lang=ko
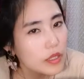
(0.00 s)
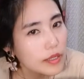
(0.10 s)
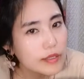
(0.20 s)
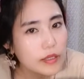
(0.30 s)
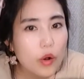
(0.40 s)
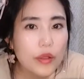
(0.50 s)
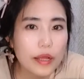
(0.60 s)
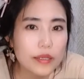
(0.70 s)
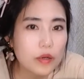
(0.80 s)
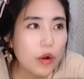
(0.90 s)
그건
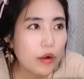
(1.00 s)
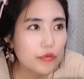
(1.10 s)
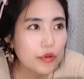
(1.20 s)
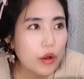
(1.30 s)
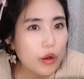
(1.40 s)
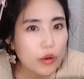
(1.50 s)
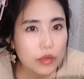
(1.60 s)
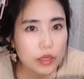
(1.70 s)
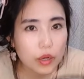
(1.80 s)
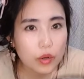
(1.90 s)
아닌 것 같고요.
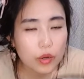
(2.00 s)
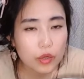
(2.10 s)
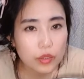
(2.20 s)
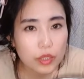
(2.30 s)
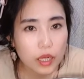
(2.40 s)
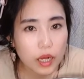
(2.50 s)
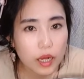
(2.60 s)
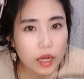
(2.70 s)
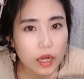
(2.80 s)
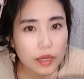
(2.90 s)
어,
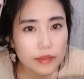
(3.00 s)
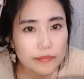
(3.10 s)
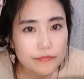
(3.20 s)
그러니까.